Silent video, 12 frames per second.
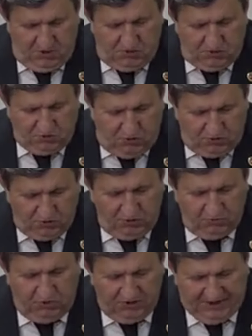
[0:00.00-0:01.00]
Zor
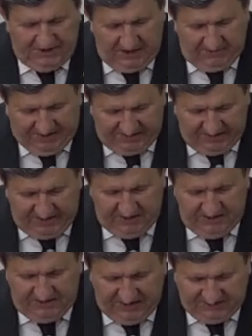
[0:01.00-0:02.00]
durumda olan emekli,
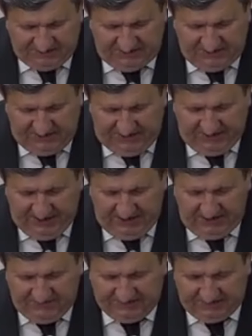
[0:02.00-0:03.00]
yaşlı, engelli
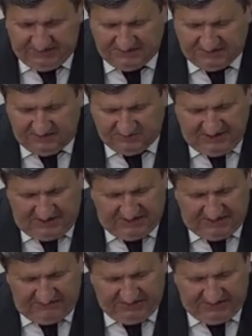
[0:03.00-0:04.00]
vatandaşlarımıza
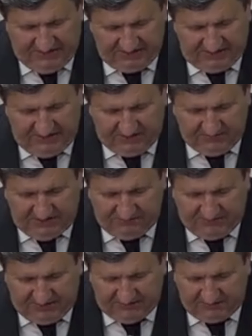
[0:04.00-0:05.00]
aile ve nakli yardımlar
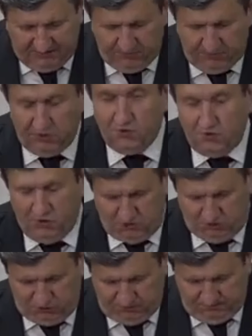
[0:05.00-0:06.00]
faaliyet raporunda
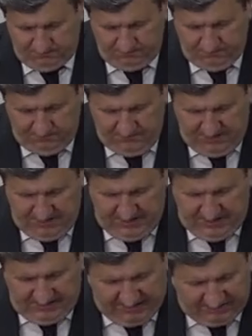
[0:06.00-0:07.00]
görüyoruz.
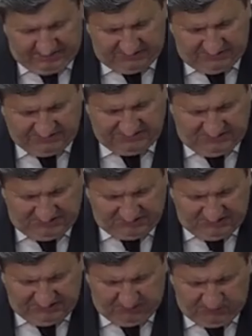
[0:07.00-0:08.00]
Devletimiz
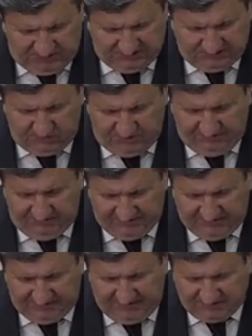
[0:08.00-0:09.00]
inşallah bu kesimde olan
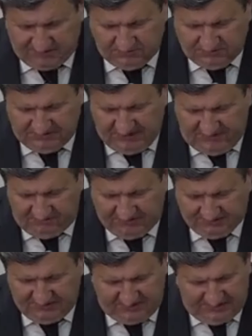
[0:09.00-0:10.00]
vatandaşlarımıza daha
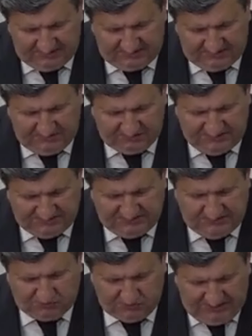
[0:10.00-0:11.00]
fazla katkı
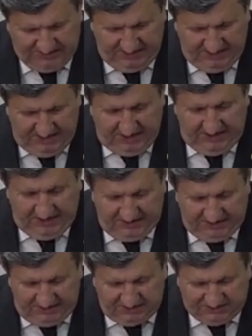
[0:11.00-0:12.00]
destek sunar.
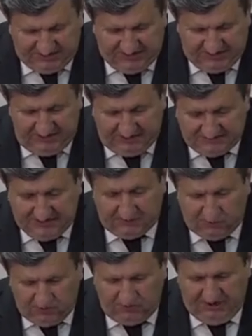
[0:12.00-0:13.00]
İlgili kişiler insan
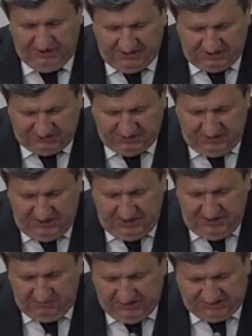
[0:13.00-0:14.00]
onuruna yakışır
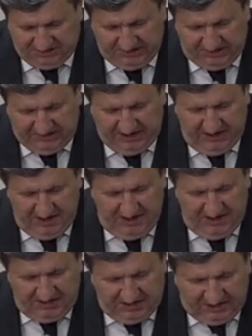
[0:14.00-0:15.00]
bir şekilde
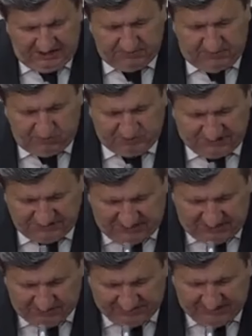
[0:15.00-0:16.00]
yardıma muhtaç
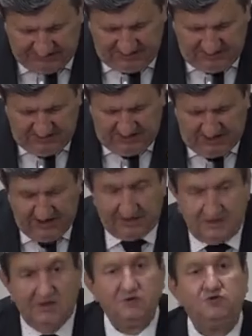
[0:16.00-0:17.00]
kalmadan
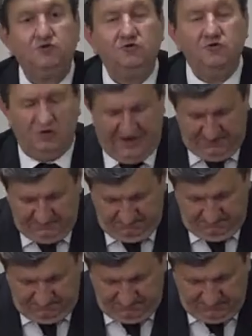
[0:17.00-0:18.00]
hayatlarını sürdürürler.
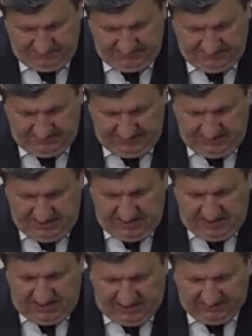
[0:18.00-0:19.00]

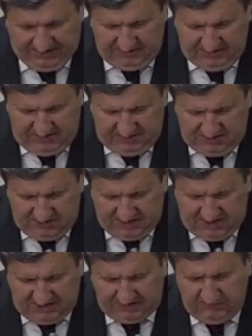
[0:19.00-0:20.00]
Evet,
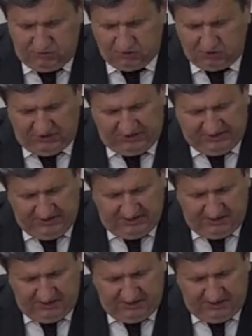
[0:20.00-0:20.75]
46.117